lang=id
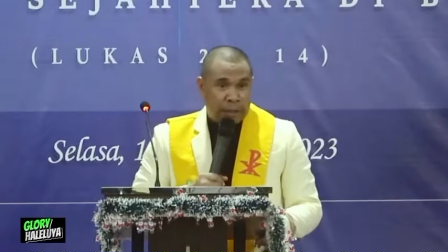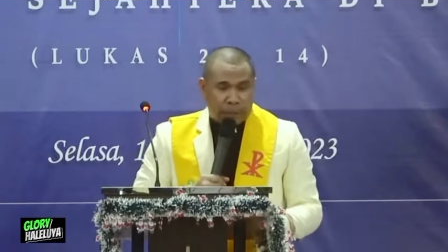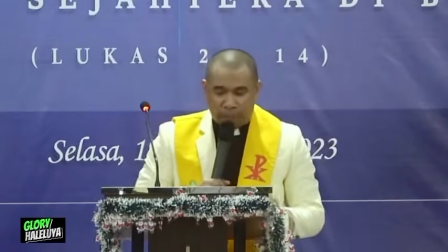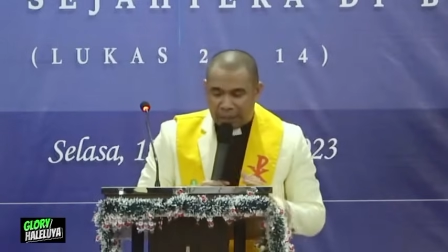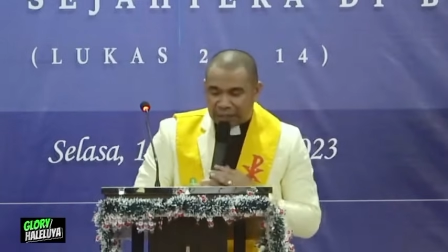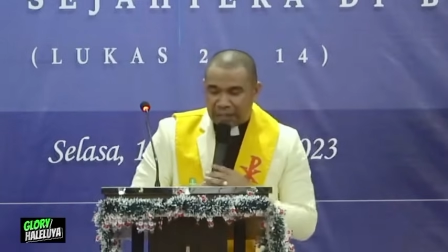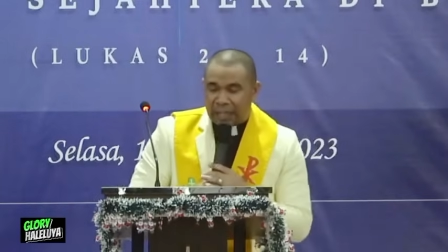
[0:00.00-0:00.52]

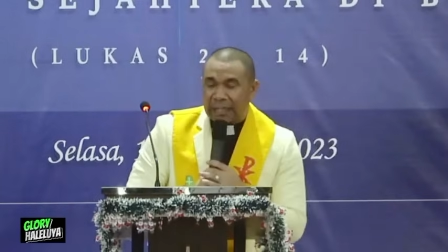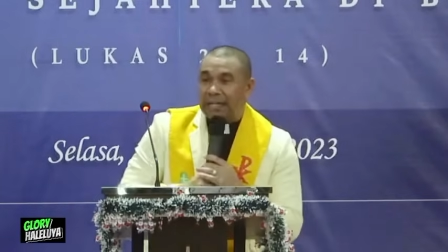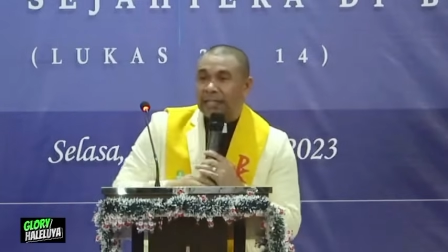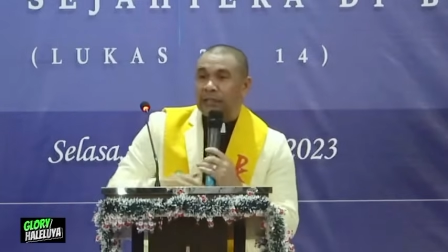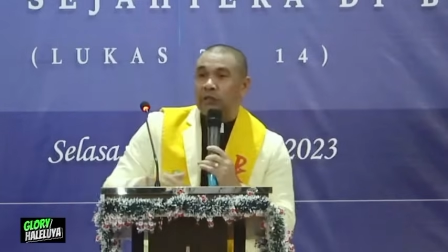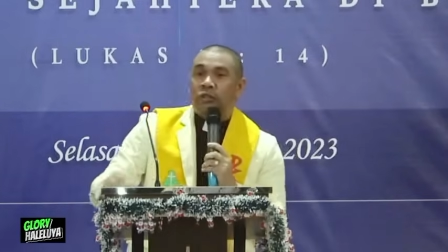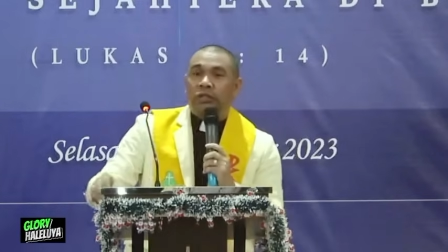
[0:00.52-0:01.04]
Berdasarkan
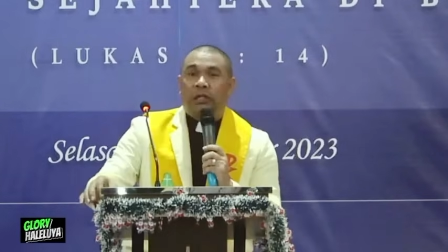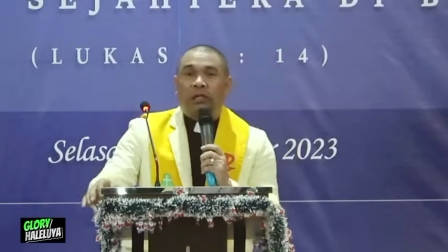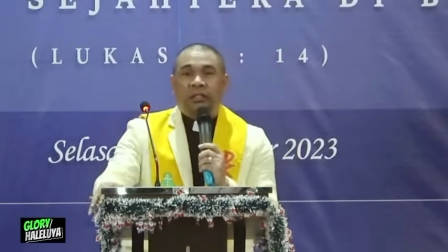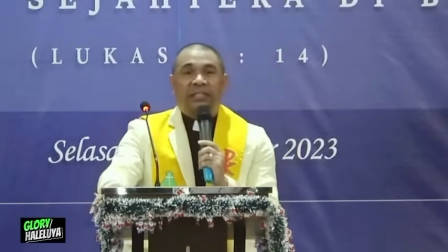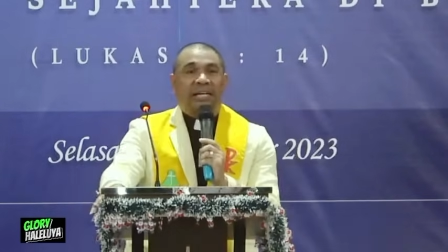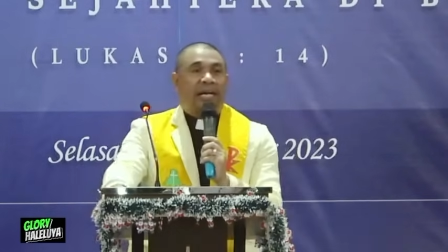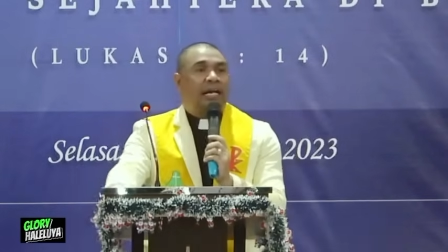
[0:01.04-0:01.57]
itu
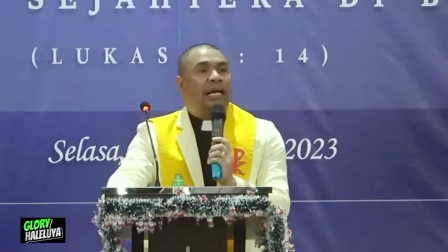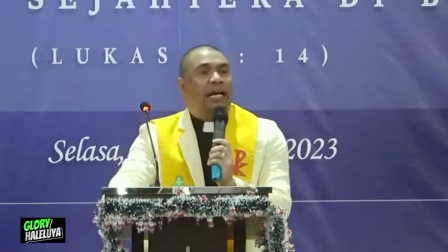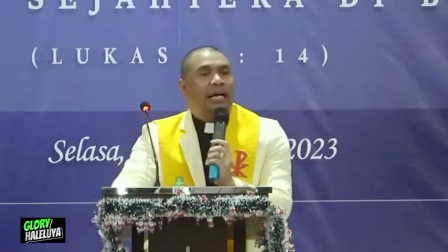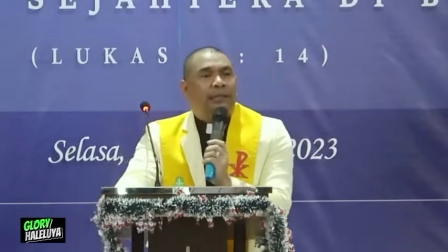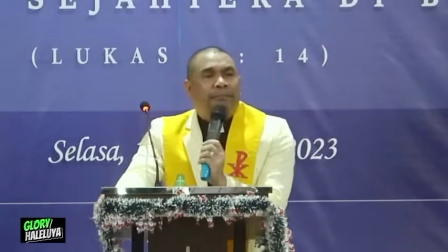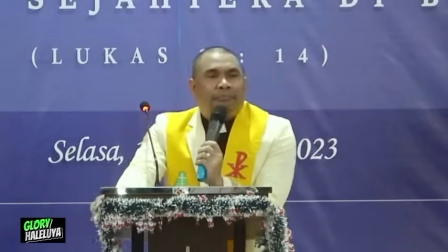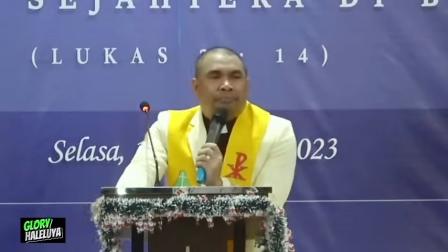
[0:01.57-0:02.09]
saudara-saudara,